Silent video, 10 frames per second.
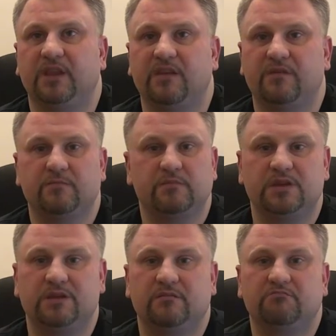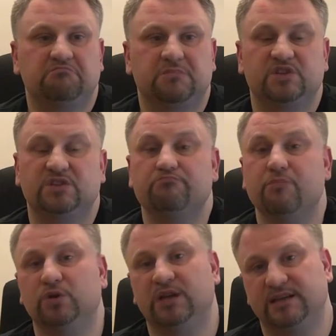nie wiem, że
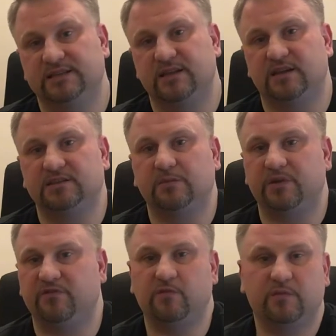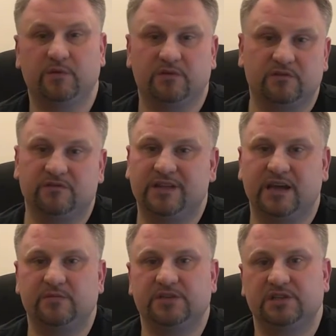moda jest teraz na perfumy, bo
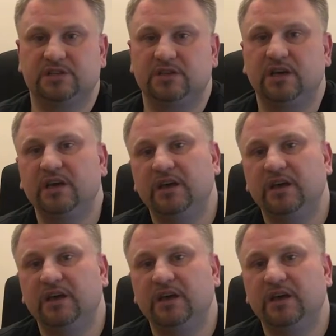wydaje mi się, że